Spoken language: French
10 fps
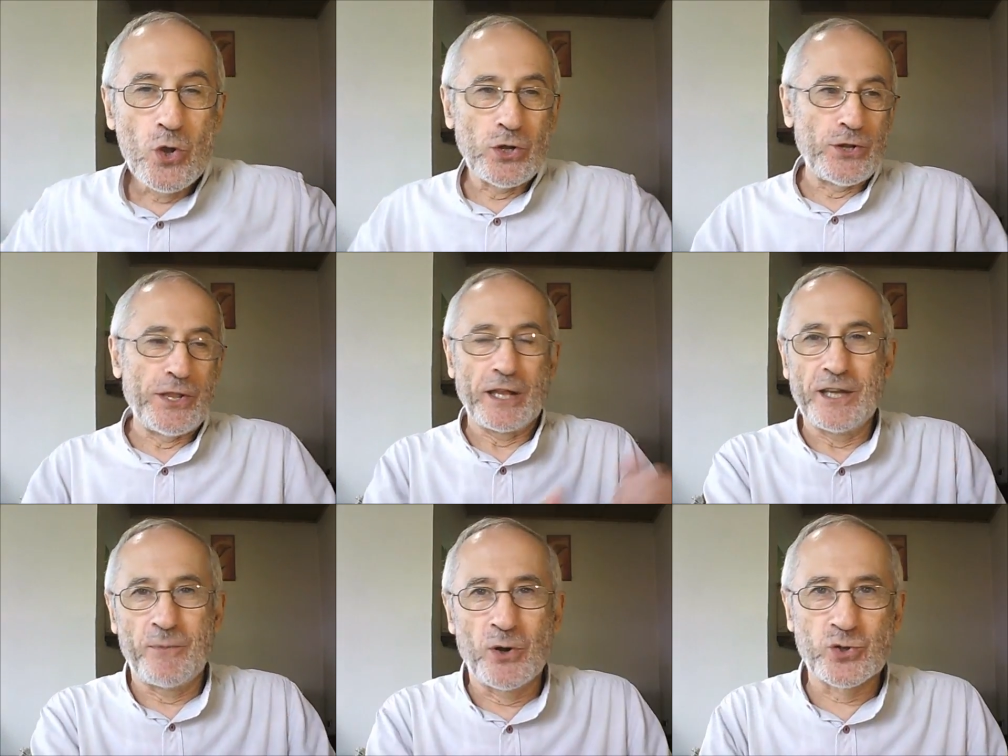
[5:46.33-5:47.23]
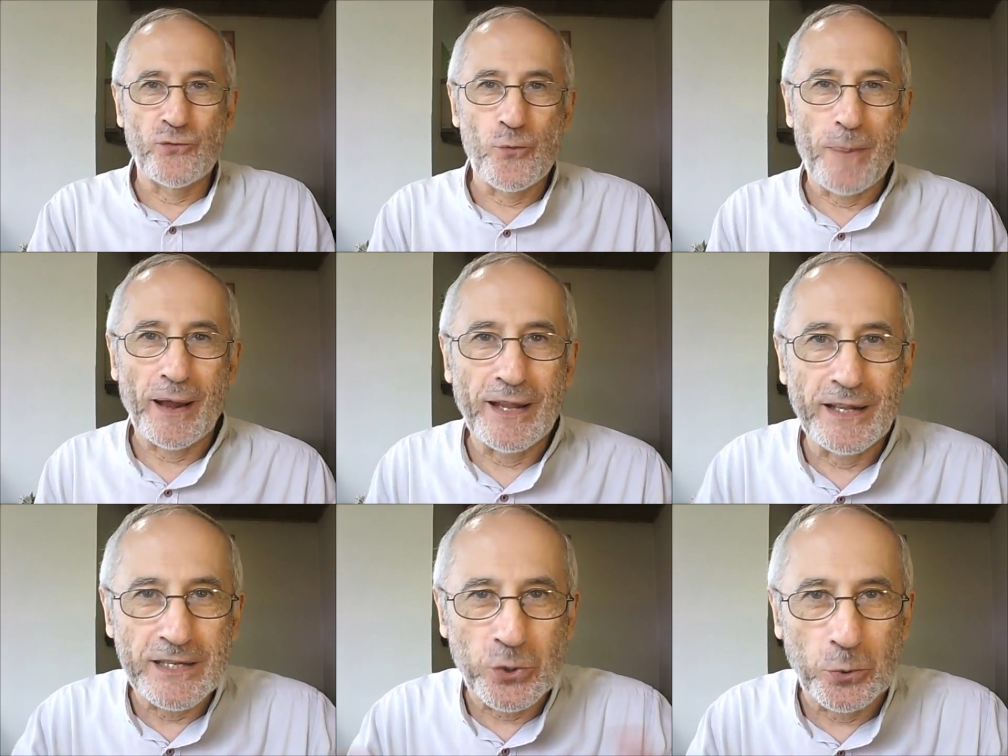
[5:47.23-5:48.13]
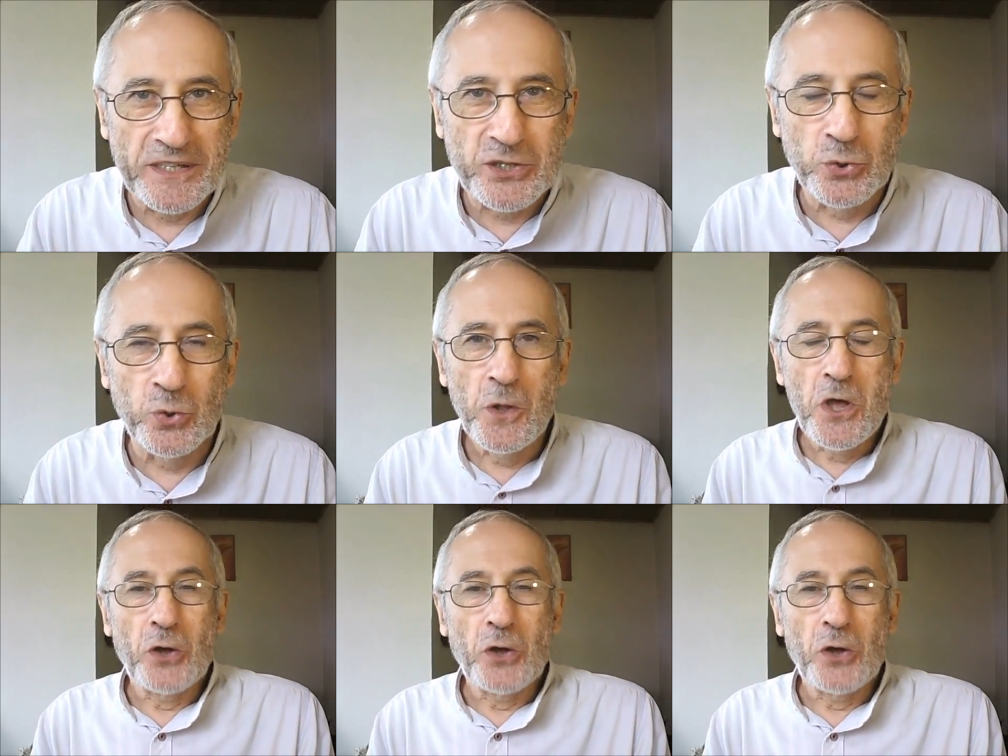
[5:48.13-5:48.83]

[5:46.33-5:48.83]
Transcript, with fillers: Et dernièrement, je vous parlais des ambitions